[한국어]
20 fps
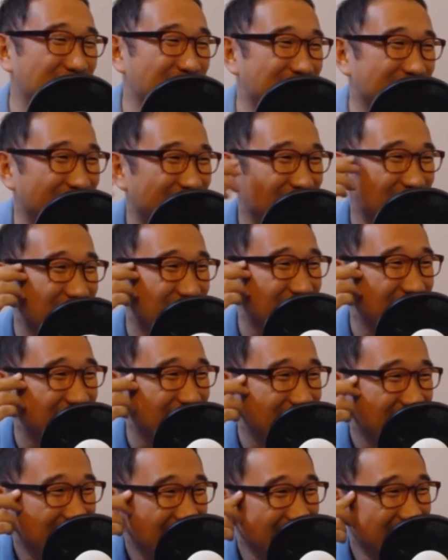수가
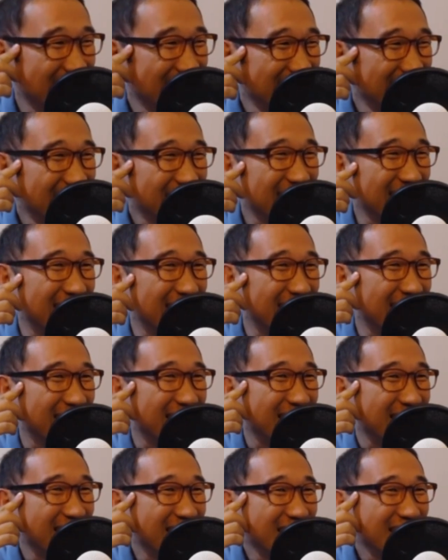있어가지고
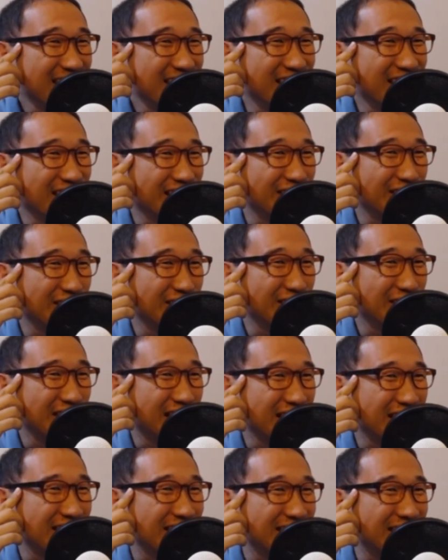예 이것도
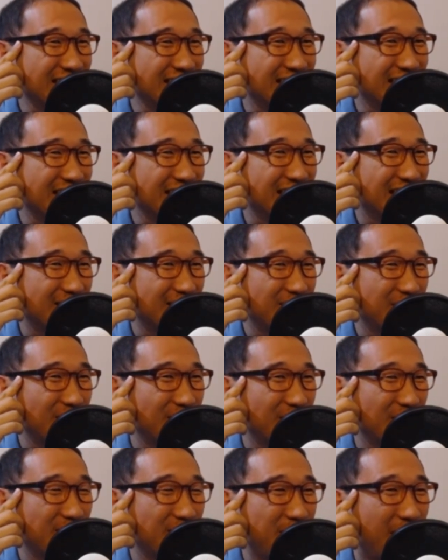사실은 그냥
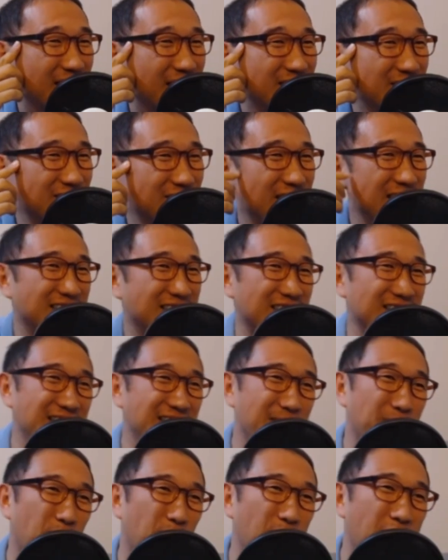뭐 막는 수가 있어요
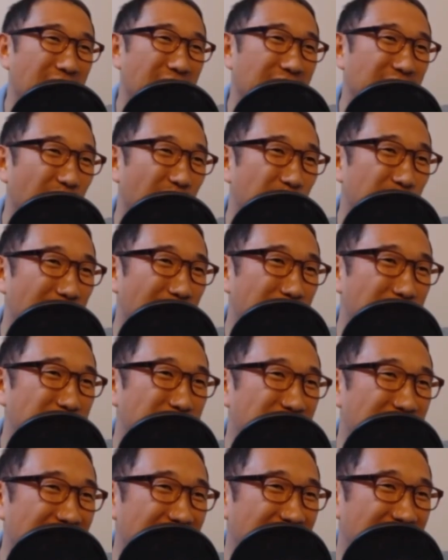근데 모양이 너무
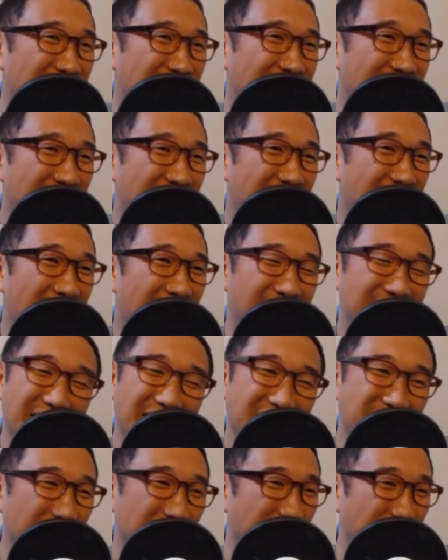나쁘니까 아
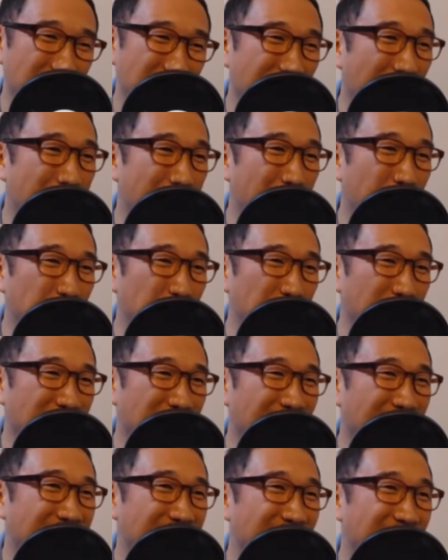나 이렇게 참아 못
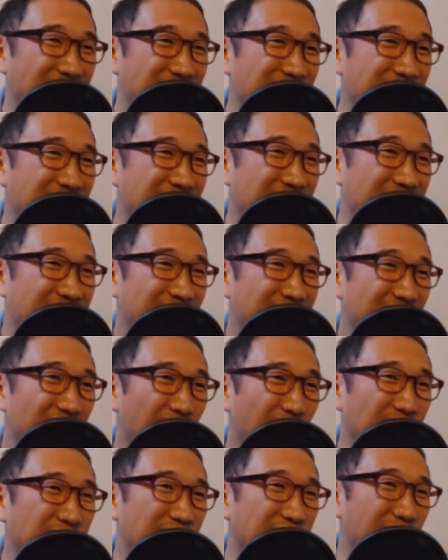두겠다 이거는 진짜
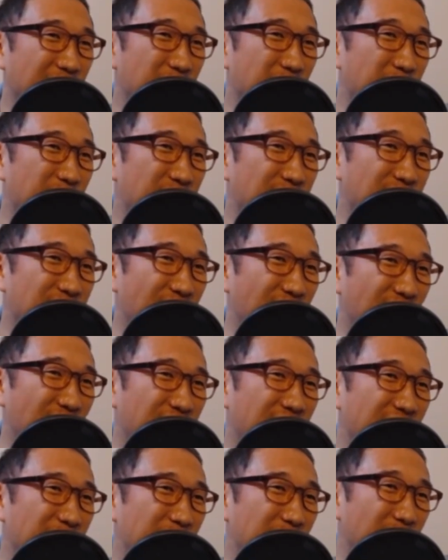어떻게 보면은
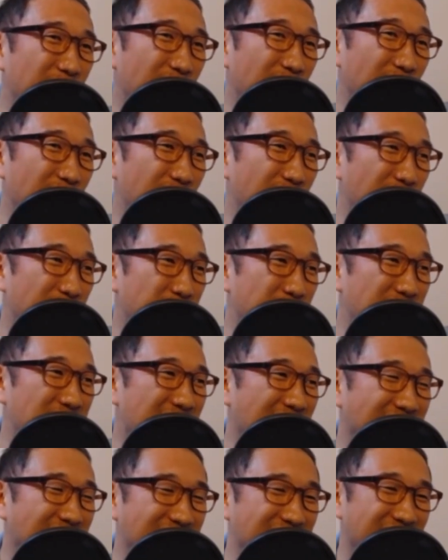거의 뭐
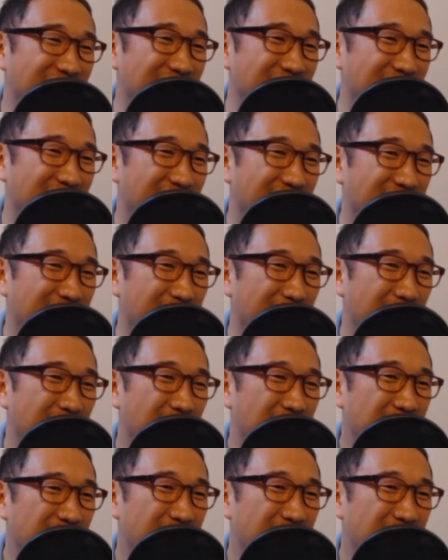비상대책인데